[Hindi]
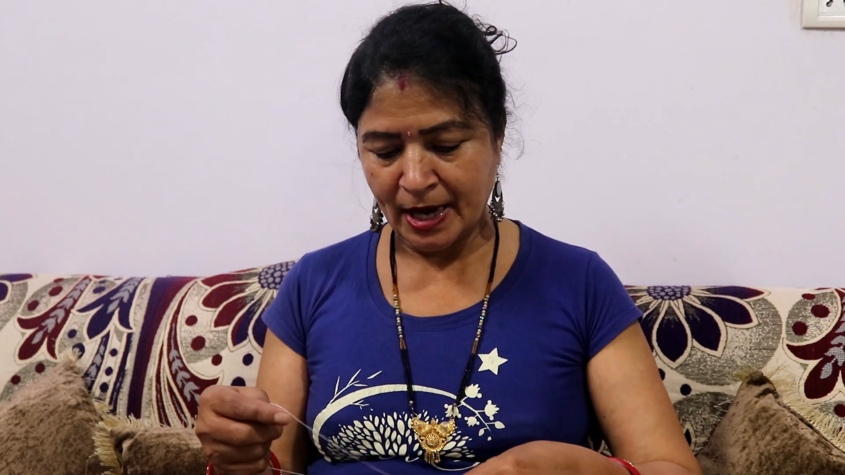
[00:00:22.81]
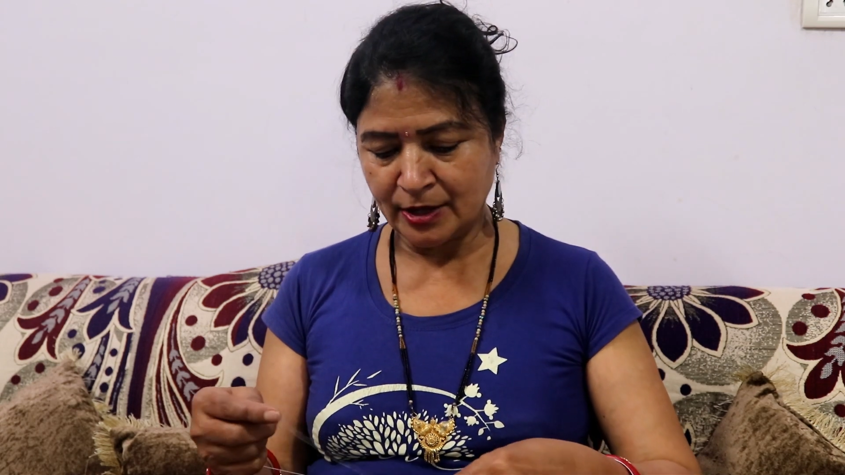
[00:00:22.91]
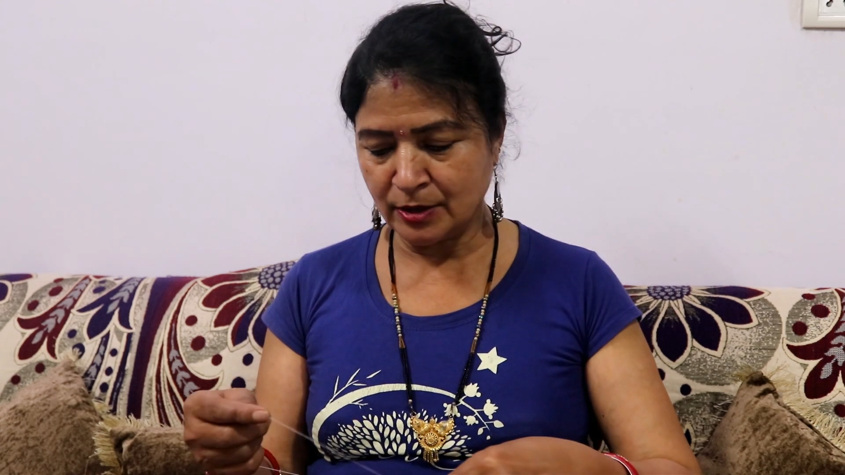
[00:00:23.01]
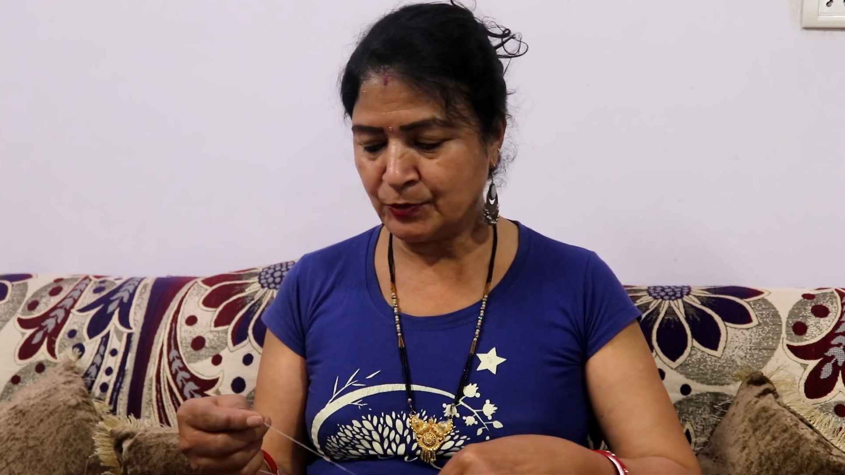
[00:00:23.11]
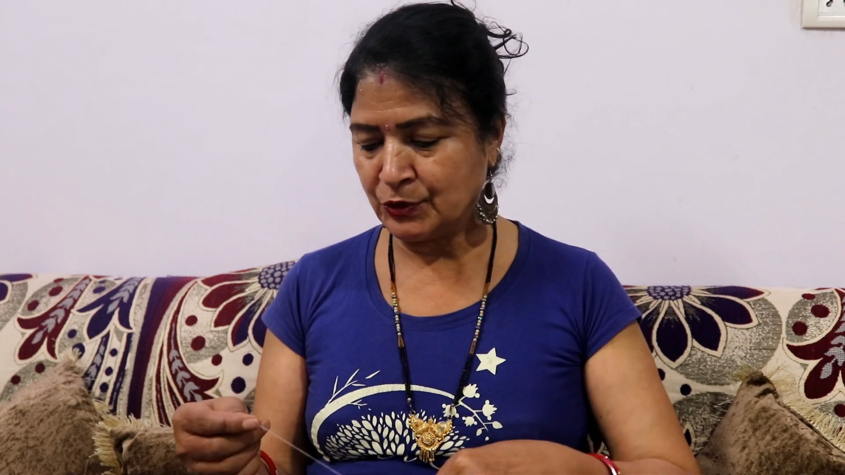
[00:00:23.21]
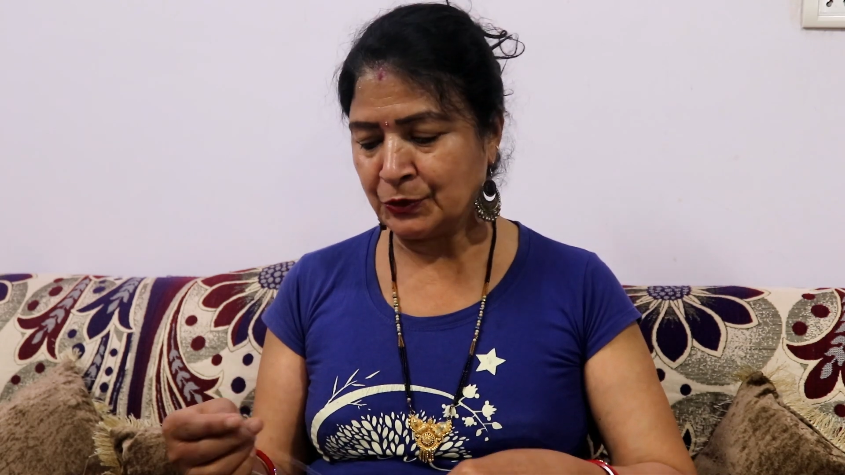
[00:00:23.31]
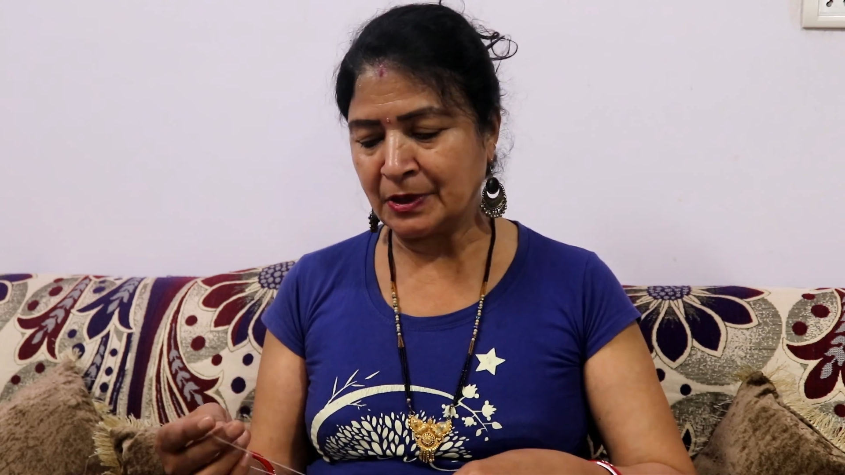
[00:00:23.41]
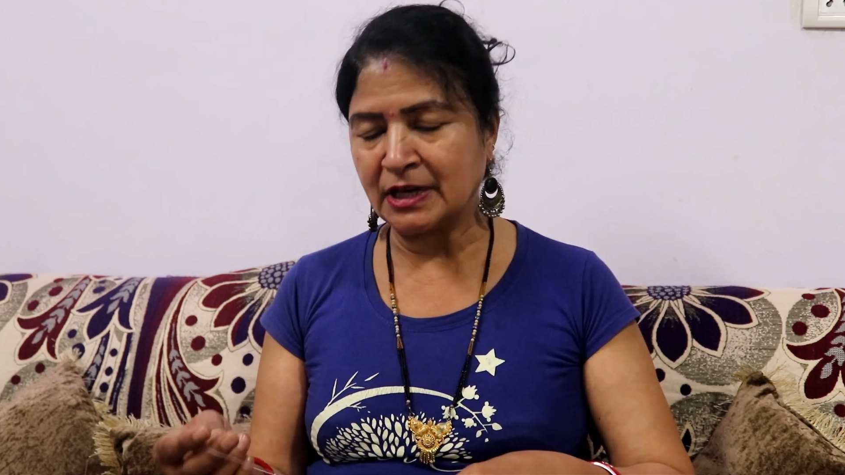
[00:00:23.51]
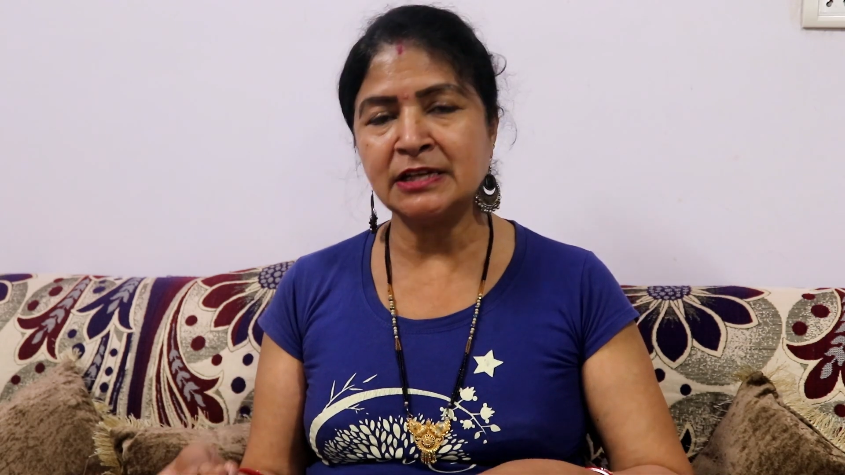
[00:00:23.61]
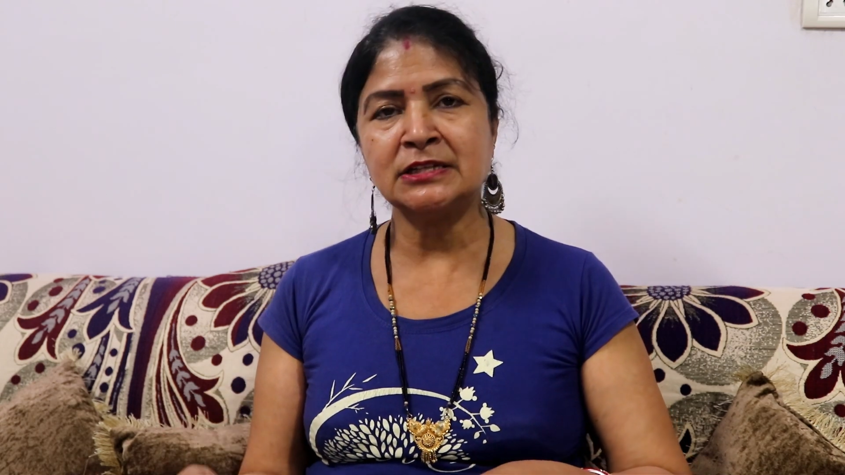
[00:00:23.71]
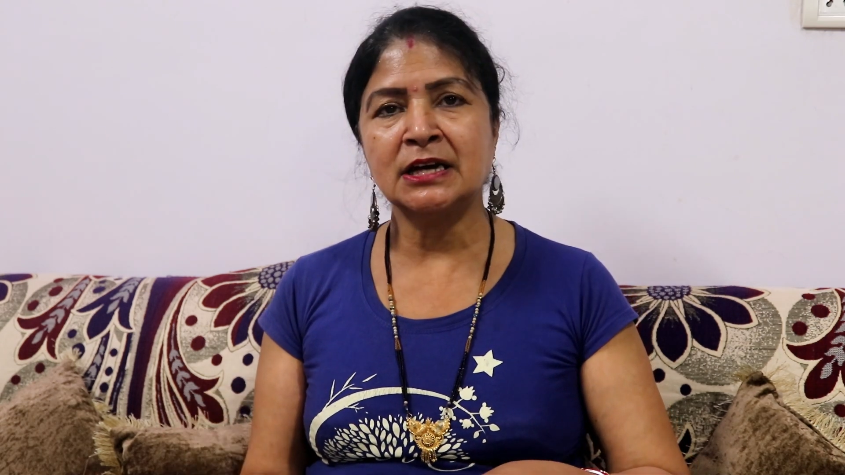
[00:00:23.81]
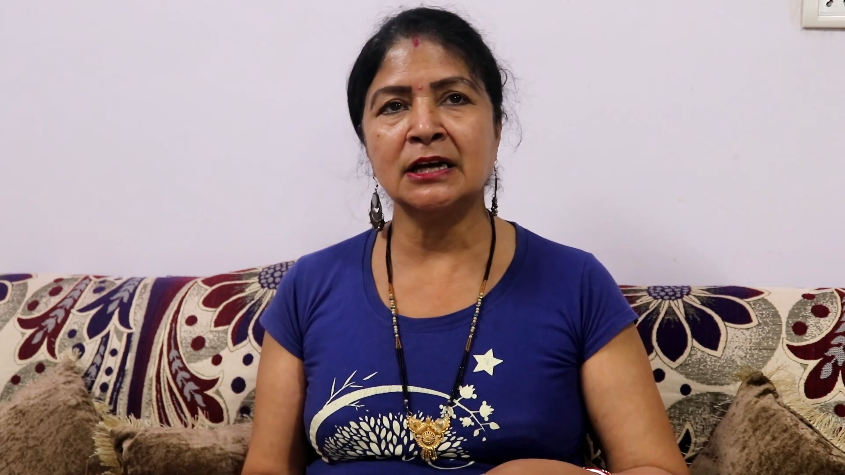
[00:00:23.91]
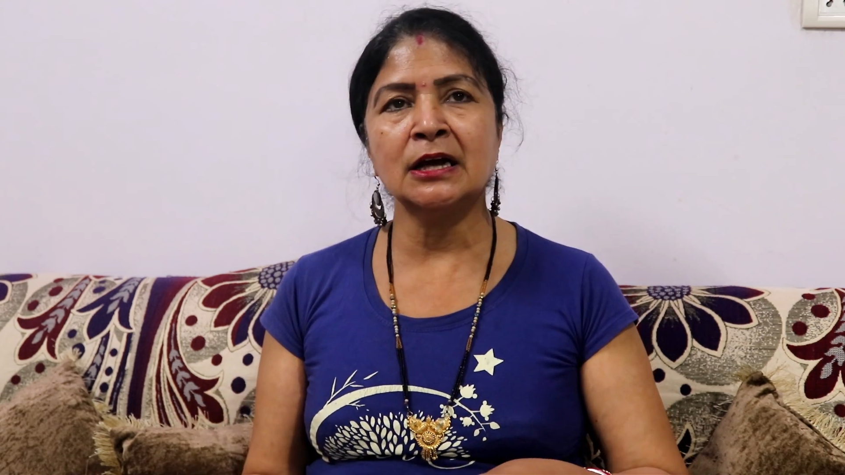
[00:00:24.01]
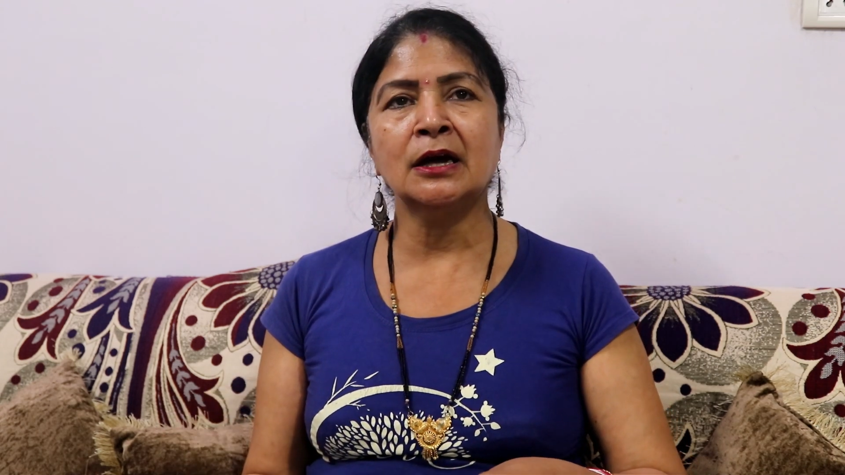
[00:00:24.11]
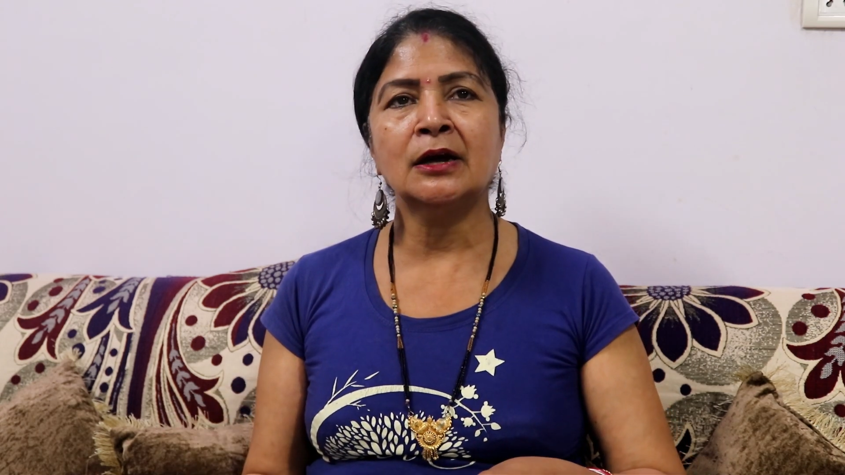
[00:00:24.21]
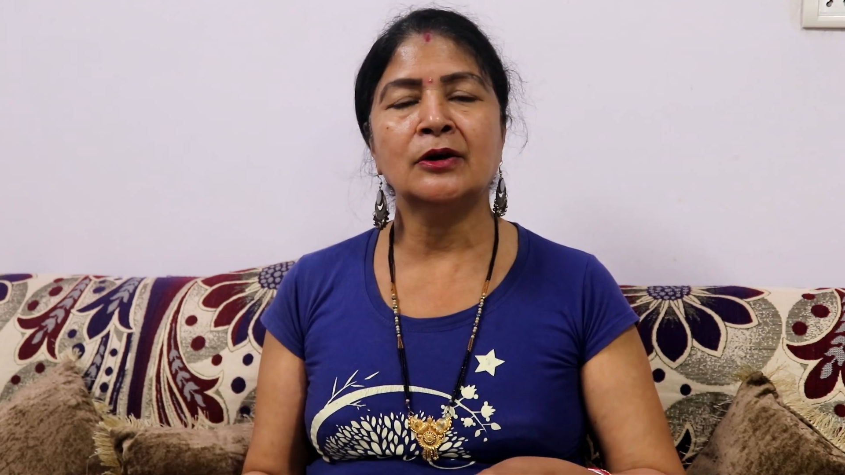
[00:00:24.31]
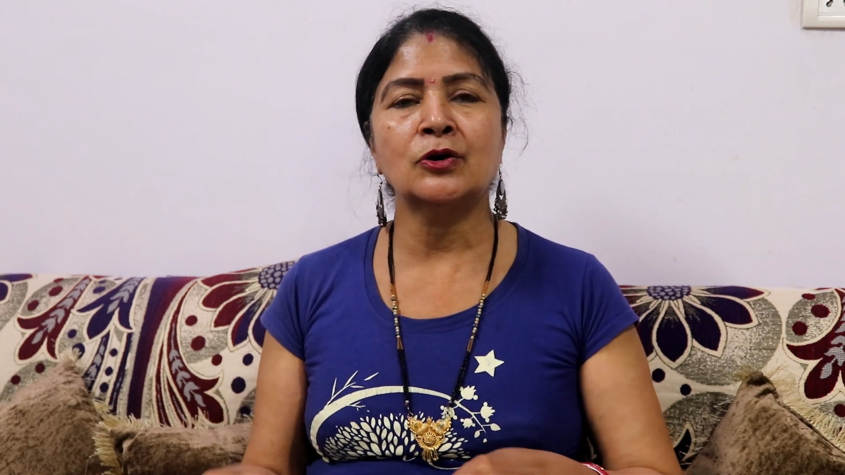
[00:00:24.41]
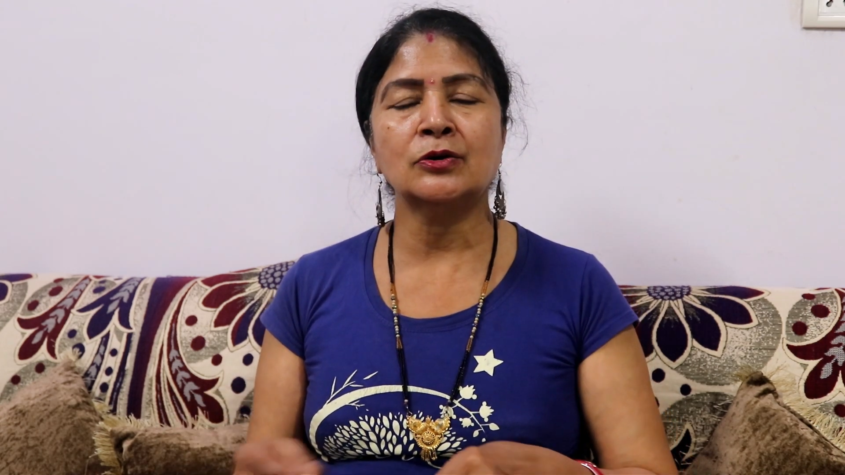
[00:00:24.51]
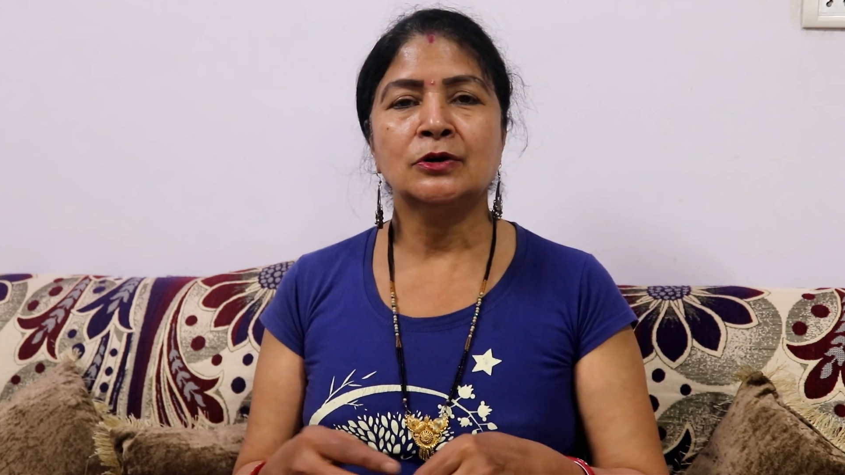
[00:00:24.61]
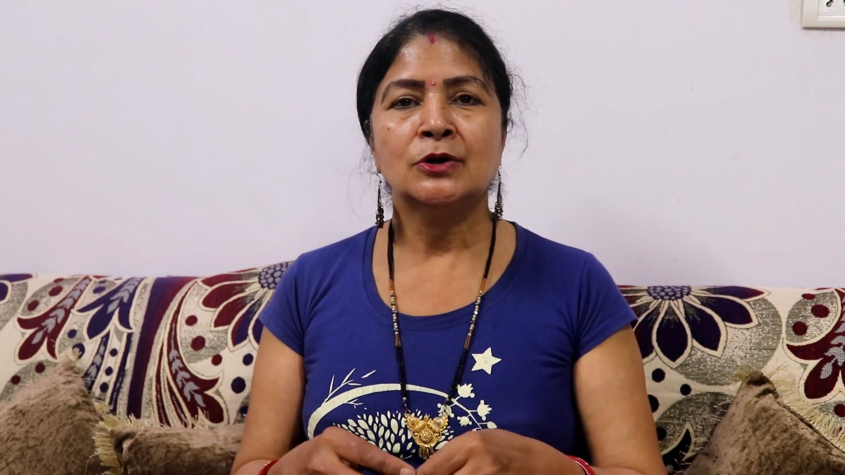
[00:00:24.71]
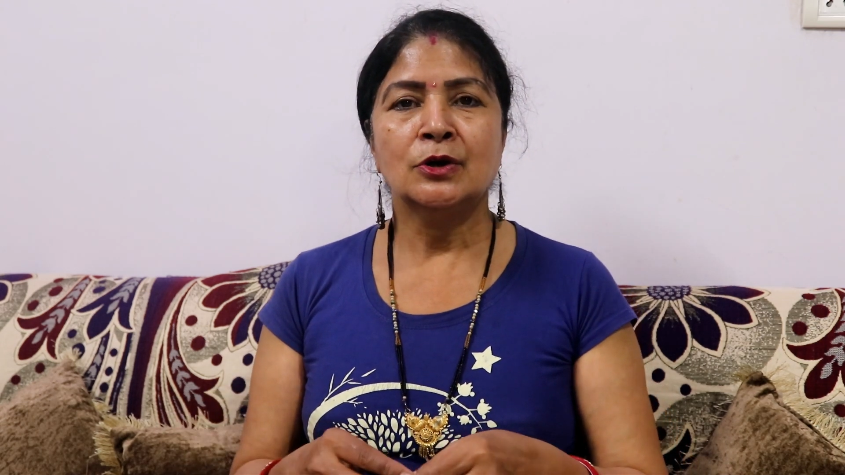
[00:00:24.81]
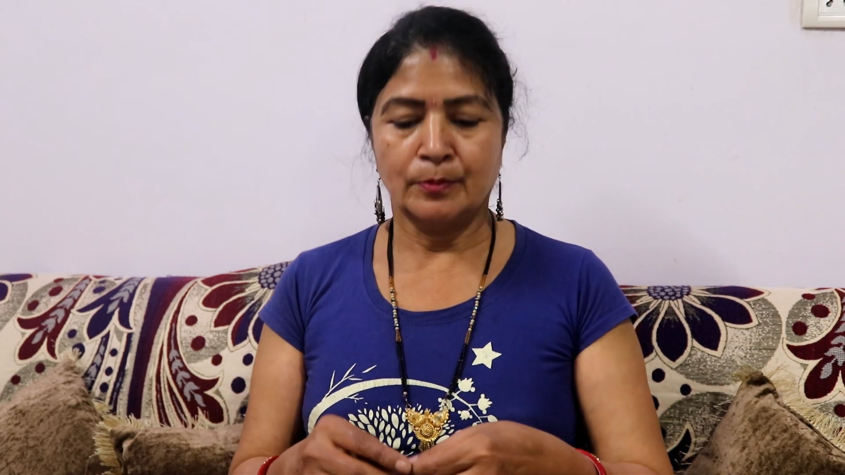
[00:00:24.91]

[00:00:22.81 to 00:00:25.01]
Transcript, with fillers: पार्टी पुटी में कहीं जाना है और